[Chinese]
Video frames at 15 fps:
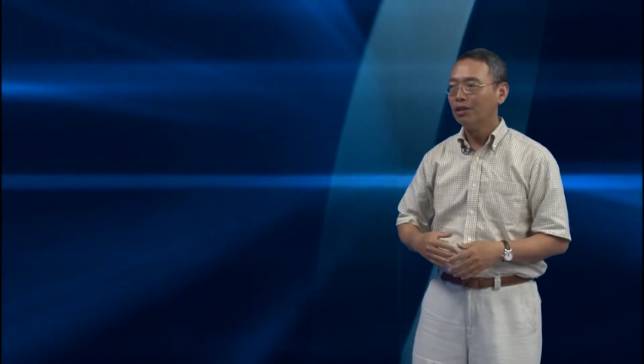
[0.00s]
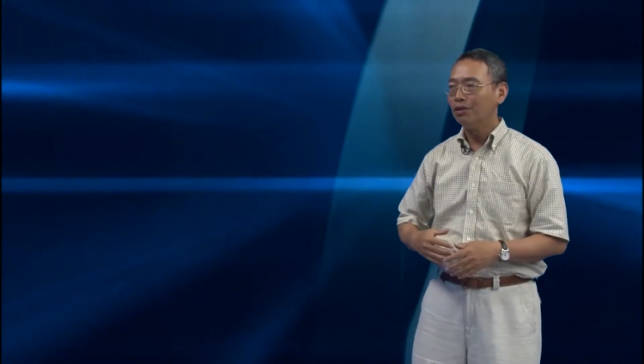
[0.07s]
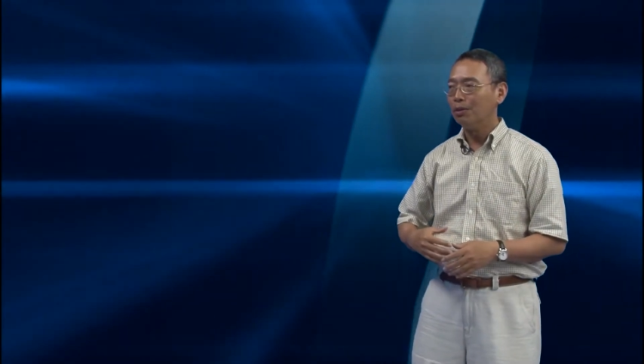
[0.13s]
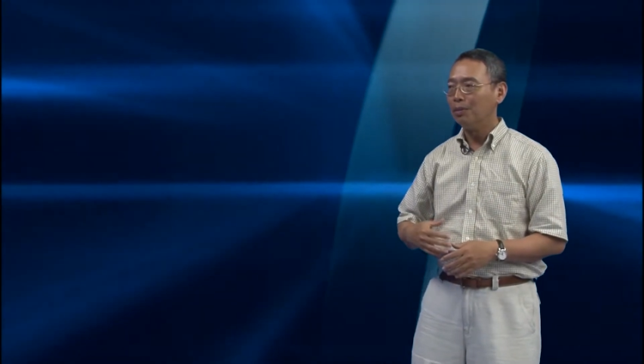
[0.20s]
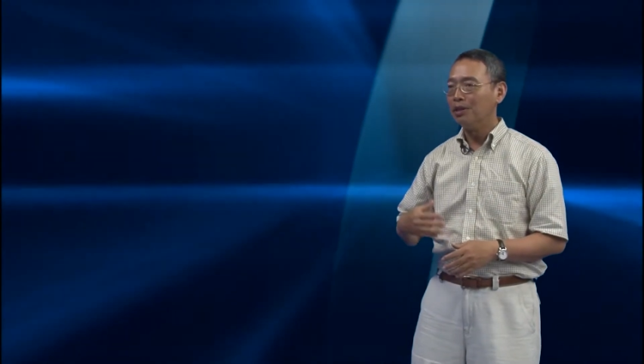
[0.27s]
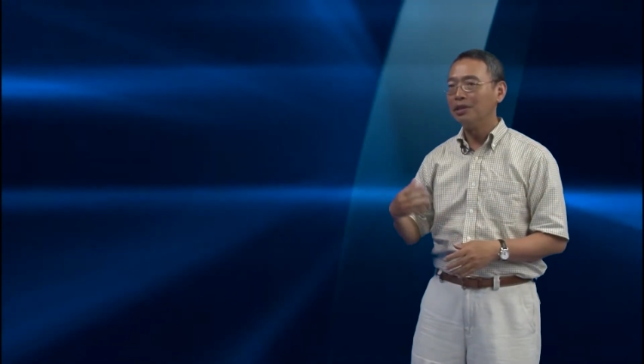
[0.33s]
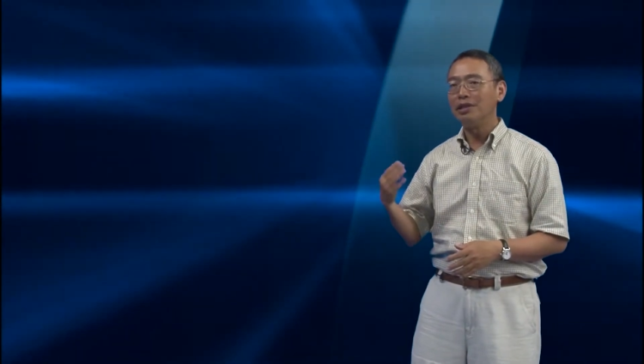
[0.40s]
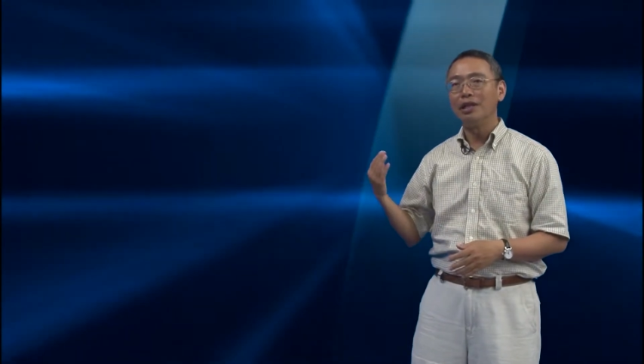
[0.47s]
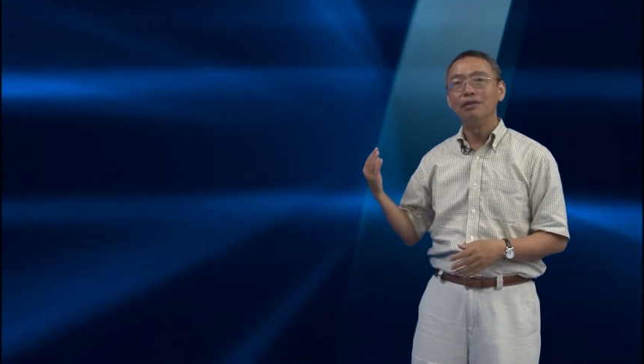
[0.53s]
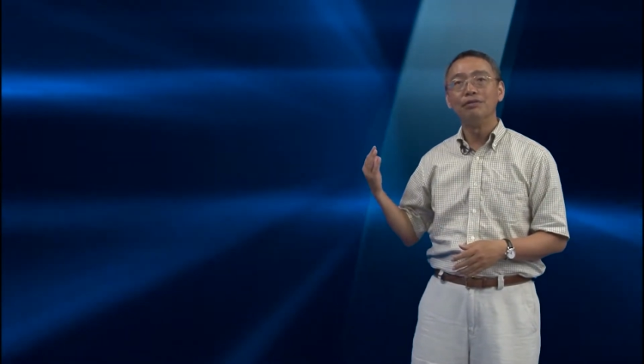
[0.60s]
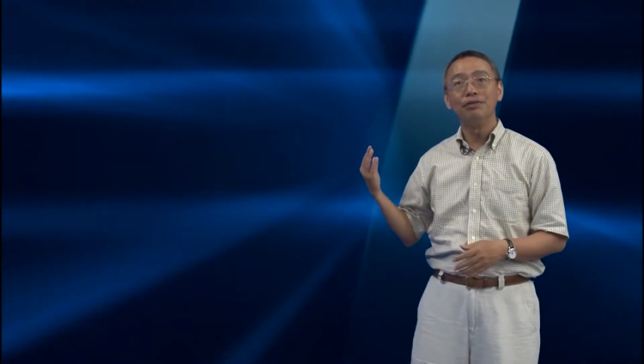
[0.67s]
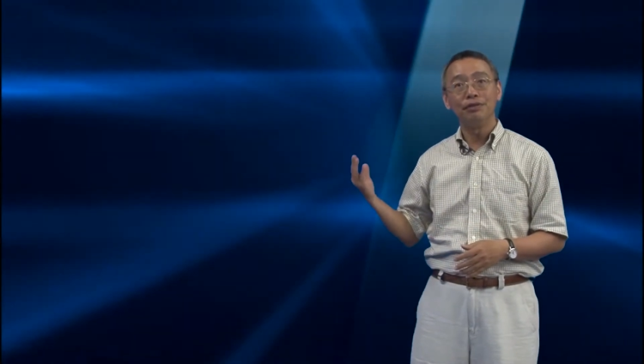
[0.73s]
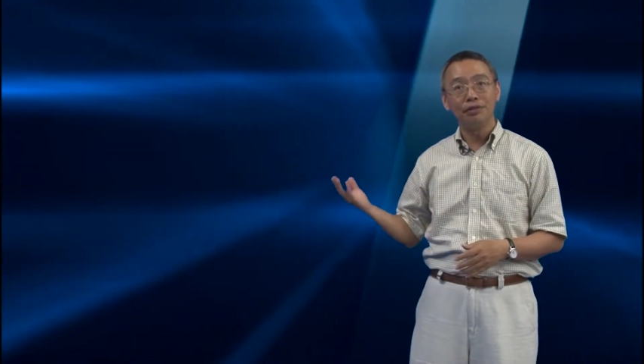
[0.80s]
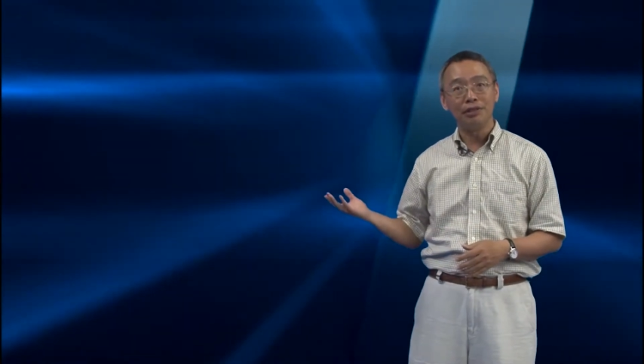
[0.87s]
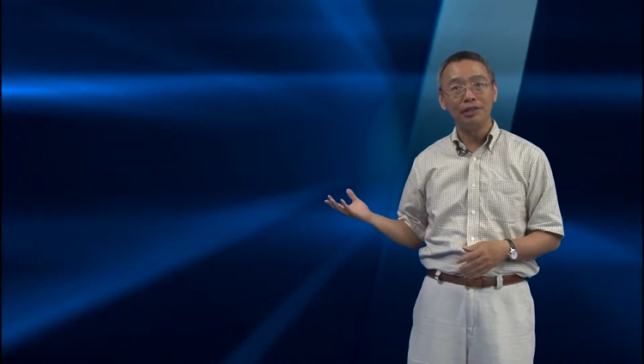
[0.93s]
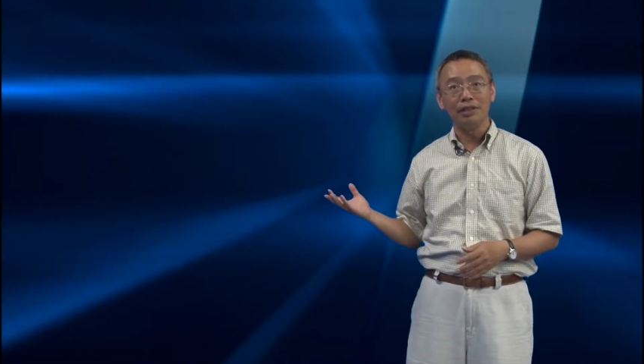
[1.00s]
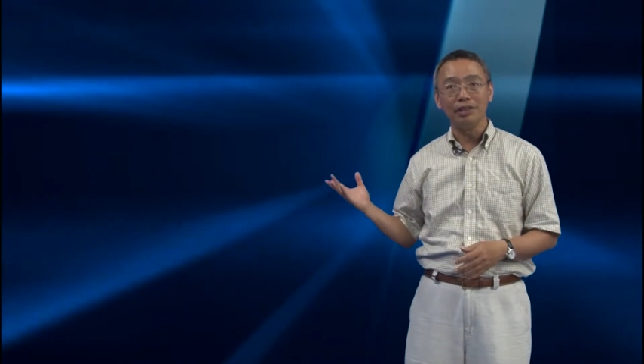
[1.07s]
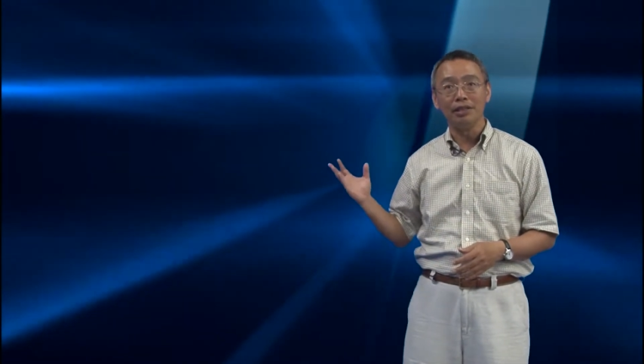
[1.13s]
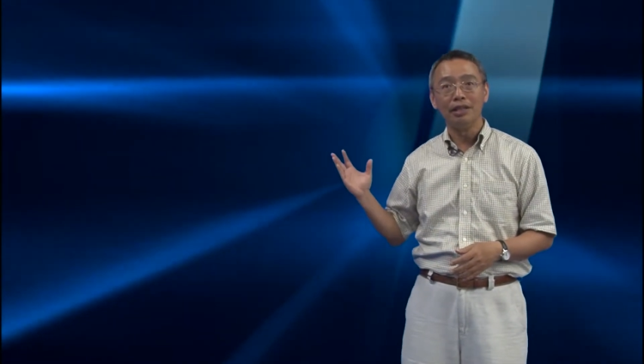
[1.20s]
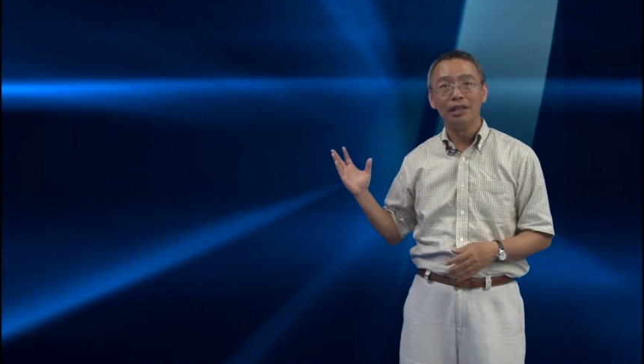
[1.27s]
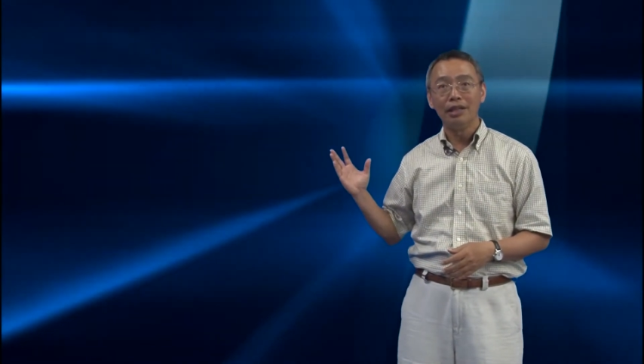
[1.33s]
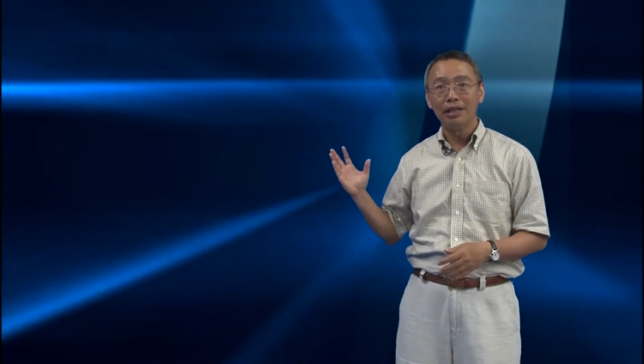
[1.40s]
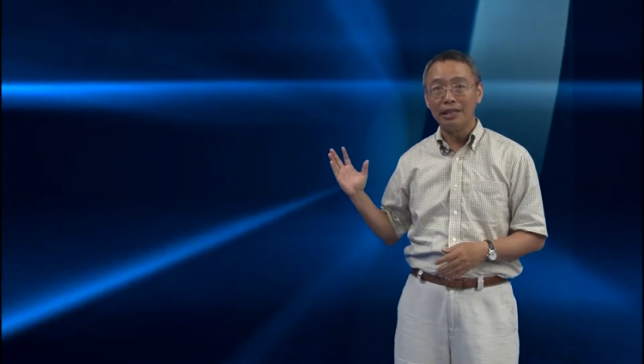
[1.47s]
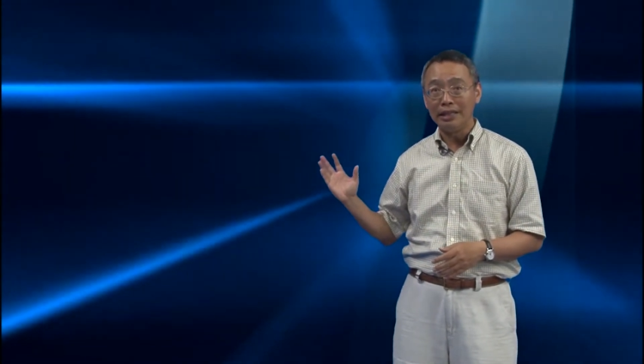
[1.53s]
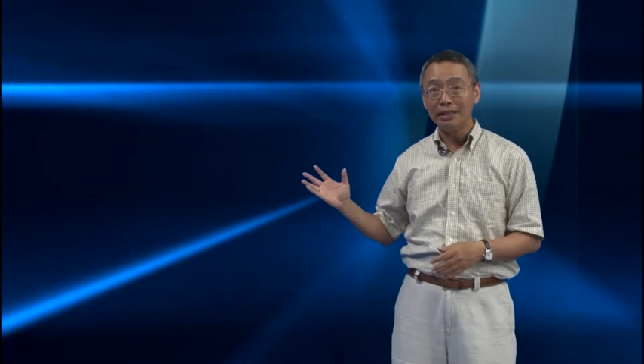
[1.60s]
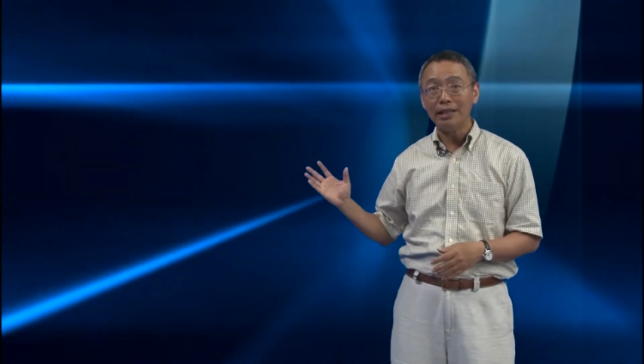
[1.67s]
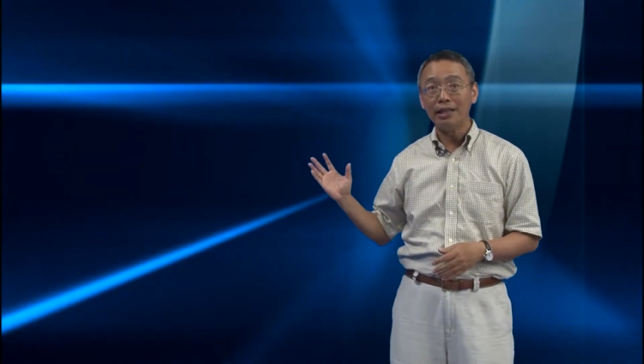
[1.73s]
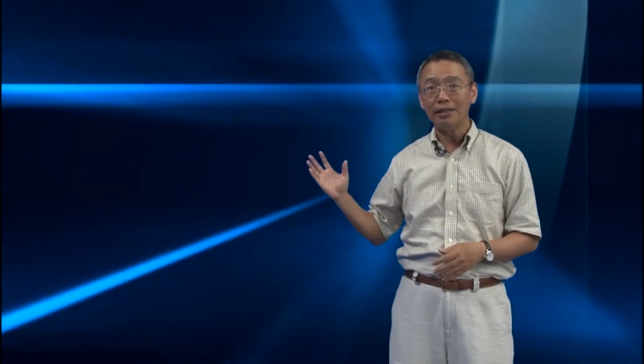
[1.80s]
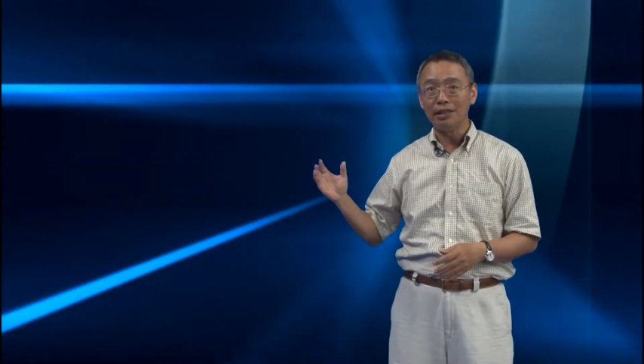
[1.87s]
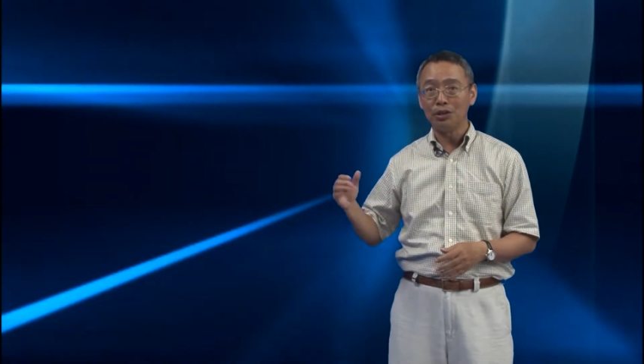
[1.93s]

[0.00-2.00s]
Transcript: 我们先复习离散